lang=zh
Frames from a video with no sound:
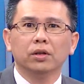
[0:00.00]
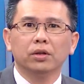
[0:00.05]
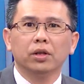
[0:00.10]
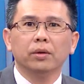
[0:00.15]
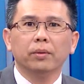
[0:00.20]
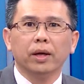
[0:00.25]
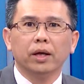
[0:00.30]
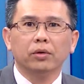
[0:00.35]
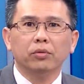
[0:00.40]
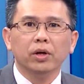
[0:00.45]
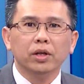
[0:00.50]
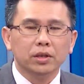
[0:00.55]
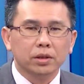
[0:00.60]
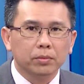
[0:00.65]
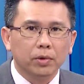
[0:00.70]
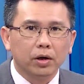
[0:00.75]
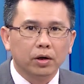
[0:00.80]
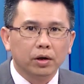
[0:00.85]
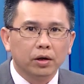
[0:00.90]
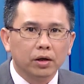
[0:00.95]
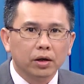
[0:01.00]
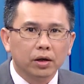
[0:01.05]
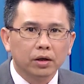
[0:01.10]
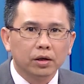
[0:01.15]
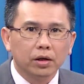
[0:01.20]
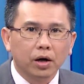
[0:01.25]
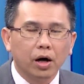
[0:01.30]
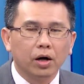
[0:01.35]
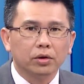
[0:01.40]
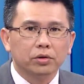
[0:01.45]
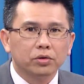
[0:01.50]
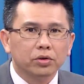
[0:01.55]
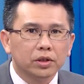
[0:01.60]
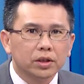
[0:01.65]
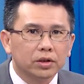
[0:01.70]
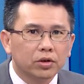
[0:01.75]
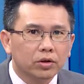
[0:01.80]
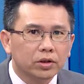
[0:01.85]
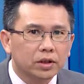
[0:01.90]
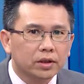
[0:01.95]
对不对？为什么？哦，就
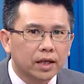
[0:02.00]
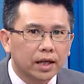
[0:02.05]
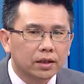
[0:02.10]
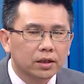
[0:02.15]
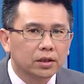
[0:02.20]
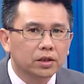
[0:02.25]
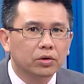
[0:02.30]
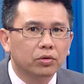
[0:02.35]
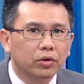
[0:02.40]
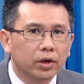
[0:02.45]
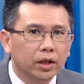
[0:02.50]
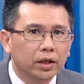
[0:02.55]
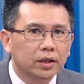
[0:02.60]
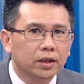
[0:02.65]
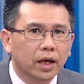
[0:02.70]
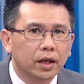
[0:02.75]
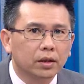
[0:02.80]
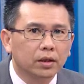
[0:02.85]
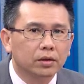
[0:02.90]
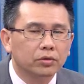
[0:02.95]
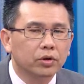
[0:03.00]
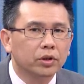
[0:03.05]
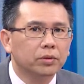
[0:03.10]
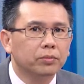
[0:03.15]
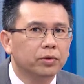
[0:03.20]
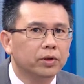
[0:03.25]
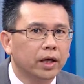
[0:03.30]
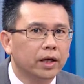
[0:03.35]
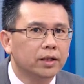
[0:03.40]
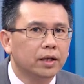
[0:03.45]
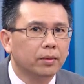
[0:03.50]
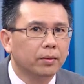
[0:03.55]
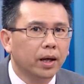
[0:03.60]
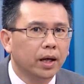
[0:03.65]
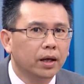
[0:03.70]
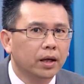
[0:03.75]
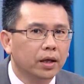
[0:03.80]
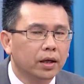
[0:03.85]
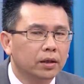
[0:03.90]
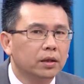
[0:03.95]
是都是涨这些。我跟你讲的，最近不是跟你讲
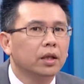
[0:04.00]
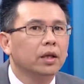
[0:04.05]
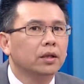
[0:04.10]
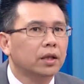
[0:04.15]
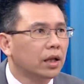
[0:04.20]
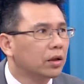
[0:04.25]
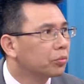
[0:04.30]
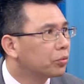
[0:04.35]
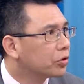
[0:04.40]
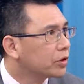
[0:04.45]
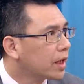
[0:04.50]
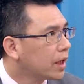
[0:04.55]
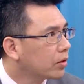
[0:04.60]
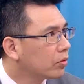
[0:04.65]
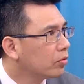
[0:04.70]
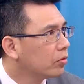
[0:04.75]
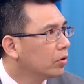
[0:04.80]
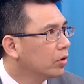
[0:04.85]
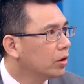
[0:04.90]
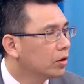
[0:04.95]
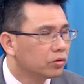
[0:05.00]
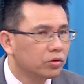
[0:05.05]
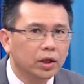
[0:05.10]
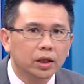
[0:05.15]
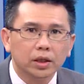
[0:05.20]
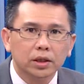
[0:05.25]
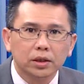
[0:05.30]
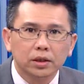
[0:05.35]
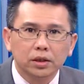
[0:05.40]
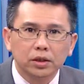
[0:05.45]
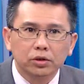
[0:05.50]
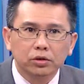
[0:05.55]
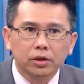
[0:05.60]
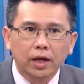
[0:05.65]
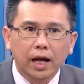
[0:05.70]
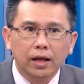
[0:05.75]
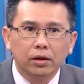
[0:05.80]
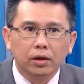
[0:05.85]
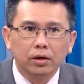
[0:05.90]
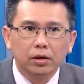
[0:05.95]
吗？低档的补涨股。所以你仔细去
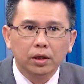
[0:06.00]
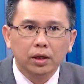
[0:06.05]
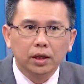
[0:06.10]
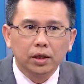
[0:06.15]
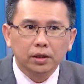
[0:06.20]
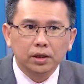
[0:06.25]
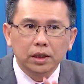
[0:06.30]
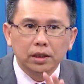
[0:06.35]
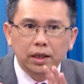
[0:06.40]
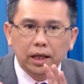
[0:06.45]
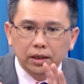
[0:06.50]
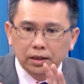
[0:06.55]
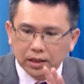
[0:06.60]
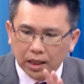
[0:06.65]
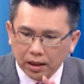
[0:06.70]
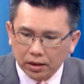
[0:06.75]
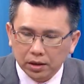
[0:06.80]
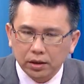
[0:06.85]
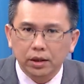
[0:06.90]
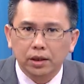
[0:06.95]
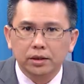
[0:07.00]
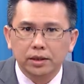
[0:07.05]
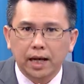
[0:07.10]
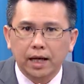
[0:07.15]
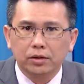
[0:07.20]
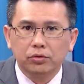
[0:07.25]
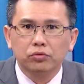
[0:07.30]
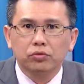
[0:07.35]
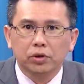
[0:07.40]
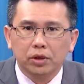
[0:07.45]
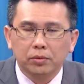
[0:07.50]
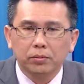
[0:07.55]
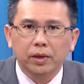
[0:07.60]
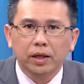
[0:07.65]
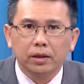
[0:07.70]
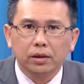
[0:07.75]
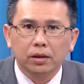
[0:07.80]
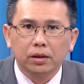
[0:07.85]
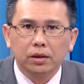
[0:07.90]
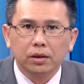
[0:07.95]
看哦，今天涨停的加速里
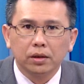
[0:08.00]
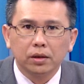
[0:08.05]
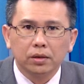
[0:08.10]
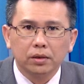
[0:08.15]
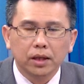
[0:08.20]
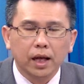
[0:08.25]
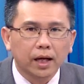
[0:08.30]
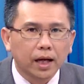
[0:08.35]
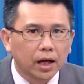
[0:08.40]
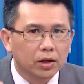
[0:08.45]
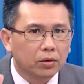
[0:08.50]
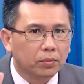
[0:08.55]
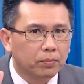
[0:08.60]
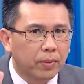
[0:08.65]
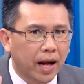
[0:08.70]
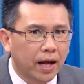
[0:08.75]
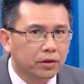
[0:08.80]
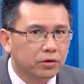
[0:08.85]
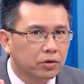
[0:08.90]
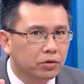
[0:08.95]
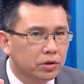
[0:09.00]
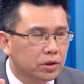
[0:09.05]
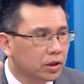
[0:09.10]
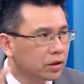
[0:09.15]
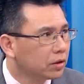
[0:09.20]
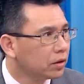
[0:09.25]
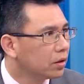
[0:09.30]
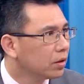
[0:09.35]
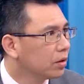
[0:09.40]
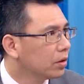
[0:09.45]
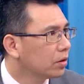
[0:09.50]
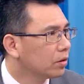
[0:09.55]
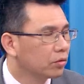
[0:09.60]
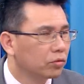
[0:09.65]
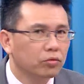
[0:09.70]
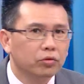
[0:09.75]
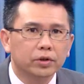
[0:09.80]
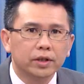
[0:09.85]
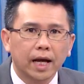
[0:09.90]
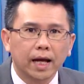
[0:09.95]
面，大概有八九成
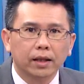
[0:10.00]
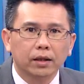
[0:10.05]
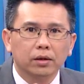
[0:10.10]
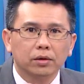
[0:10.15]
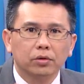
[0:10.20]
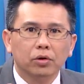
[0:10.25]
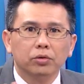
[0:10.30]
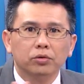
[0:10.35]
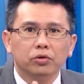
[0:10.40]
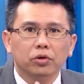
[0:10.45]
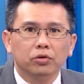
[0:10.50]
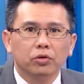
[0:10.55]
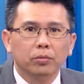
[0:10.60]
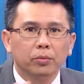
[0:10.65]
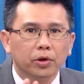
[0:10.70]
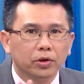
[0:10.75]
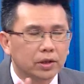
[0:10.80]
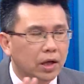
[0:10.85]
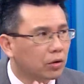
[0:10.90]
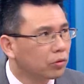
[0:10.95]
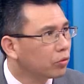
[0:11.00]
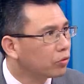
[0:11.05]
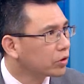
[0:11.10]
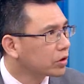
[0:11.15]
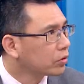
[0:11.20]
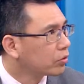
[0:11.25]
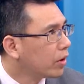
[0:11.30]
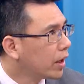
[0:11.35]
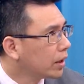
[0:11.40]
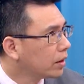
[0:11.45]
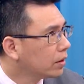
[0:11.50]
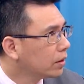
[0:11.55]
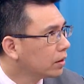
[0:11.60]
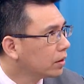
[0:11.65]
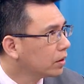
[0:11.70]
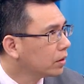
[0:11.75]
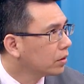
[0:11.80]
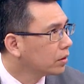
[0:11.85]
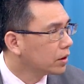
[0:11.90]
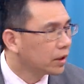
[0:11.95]
股价都绝对没有超过五十块，
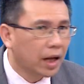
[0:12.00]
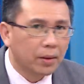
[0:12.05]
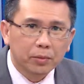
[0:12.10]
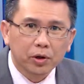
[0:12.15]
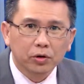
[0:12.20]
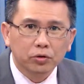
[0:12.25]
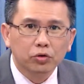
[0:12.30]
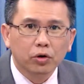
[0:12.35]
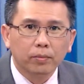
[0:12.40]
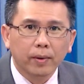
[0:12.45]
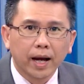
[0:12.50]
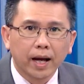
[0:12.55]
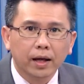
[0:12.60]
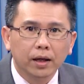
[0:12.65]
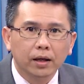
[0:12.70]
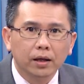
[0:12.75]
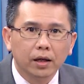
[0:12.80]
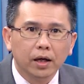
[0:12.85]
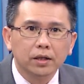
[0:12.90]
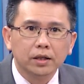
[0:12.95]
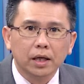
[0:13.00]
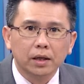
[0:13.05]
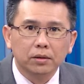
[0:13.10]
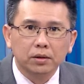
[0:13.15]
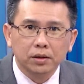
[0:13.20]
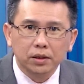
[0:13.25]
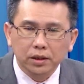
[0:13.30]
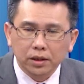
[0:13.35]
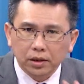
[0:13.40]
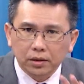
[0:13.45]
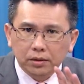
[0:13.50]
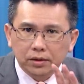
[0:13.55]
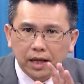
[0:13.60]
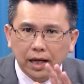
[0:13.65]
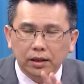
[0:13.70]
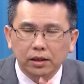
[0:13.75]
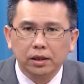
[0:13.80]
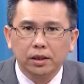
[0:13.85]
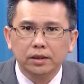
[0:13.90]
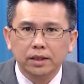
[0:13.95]
应该没有错吧？而且这个
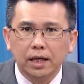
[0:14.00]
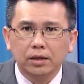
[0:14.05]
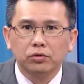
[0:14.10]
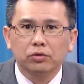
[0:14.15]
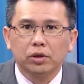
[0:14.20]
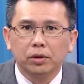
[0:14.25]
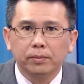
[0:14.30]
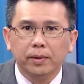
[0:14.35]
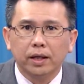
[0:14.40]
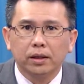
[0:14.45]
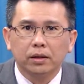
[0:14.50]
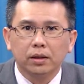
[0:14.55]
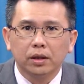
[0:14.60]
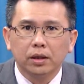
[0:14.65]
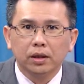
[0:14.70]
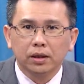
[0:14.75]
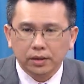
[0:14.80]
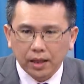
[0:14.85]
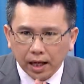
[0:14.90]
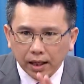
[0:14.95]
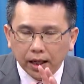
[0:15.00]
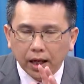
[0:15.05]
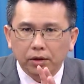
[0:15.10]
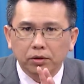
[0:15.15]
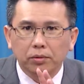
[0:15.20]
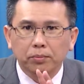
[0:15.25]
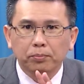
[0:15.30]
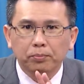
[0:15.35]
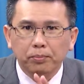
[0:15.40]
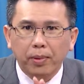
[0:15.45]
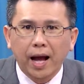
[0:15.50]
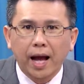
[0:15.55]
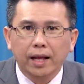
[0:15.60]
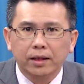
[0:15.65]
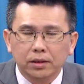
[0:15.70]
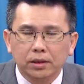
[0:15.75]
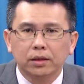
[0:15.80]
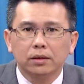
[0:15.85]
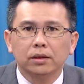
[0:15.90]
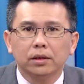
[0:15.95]
涨停的加速里面。大概有
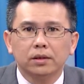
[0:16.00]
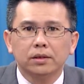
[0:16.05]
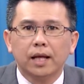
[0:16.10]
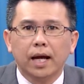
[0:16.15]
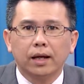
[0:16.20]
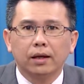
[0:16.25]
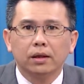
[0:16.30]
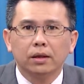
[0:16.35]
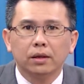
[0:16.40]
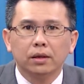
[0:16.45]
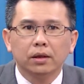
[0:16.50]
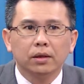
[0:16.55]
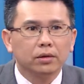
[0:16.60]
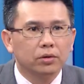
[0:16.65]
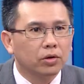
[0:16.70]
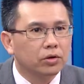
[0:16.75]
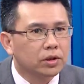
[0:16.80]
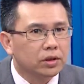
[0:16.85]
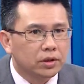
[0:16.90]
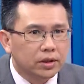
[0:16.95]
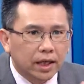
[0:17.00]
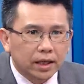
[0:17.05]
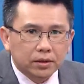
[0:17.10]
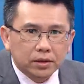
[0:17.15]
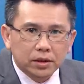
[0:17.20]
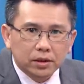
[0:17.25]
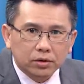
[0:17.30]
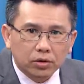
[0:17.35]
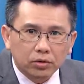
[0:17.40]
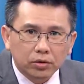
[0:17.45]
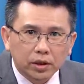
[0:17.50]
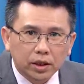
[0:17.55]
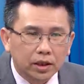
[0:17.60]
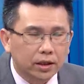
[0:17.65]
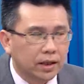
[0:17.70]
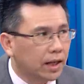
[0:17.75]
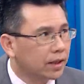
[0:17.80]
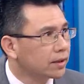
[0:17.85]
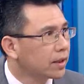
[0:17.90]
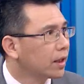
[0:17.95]
八成以上都是这一次从
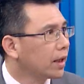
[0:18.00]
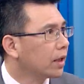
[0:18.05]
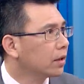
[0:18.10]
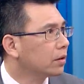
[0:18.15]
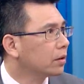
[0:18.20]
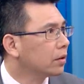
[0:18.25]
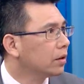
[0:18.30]
低档上来